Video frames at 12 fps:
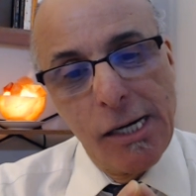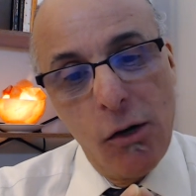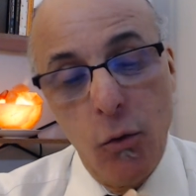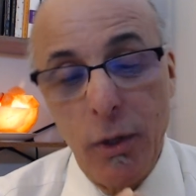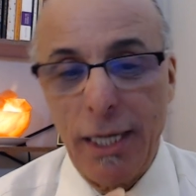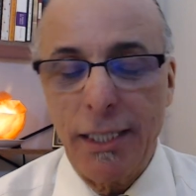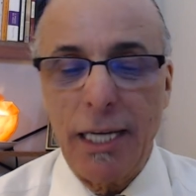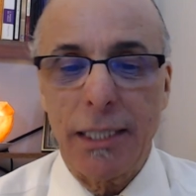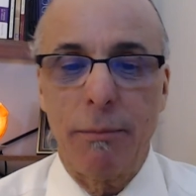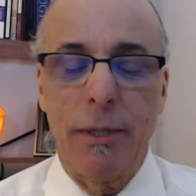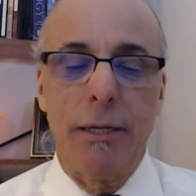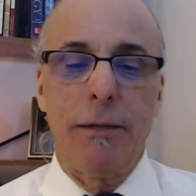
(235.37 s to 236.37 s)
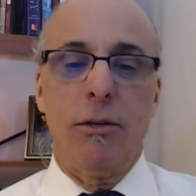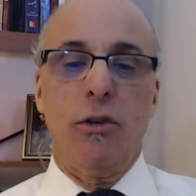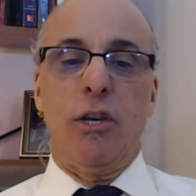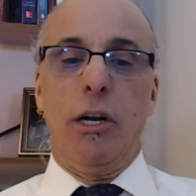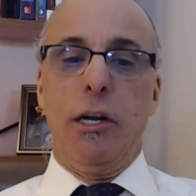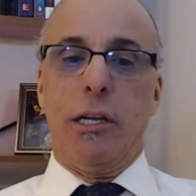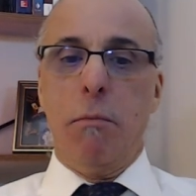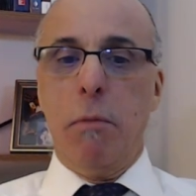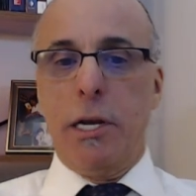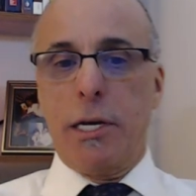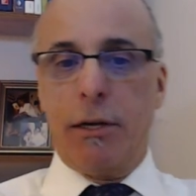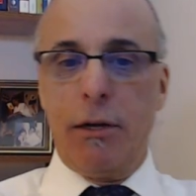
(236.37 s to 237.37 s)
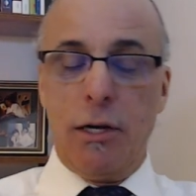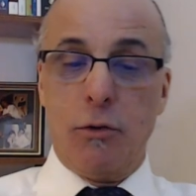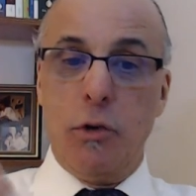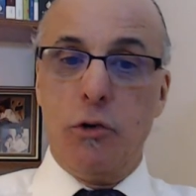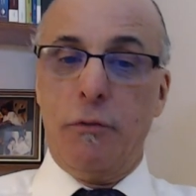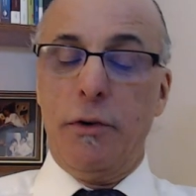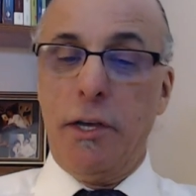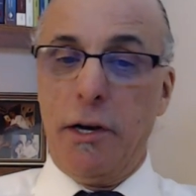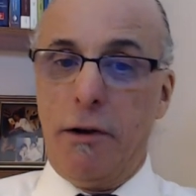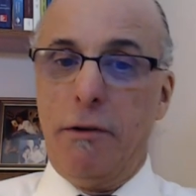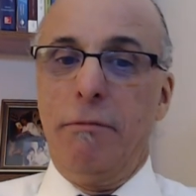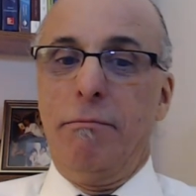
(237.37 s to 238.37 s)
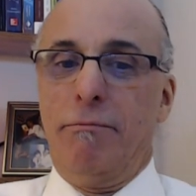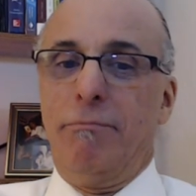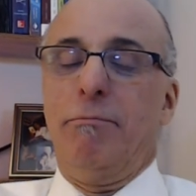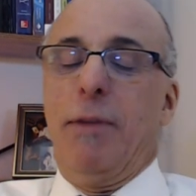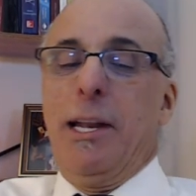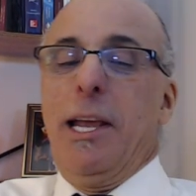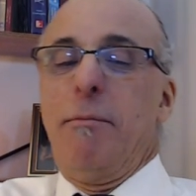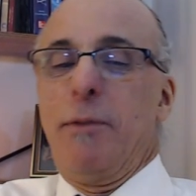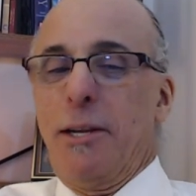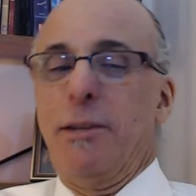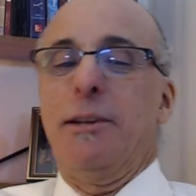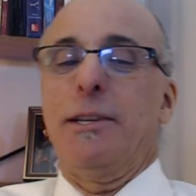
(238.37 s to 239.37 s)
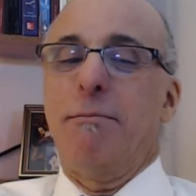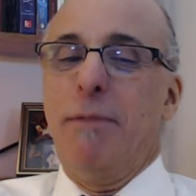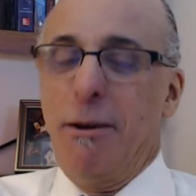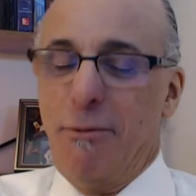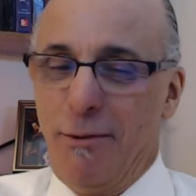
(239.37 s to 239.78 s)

ولا كتخاطبي جلاله الملك كتقولي شوف انا راه بحال الاميرات نجلس معاكم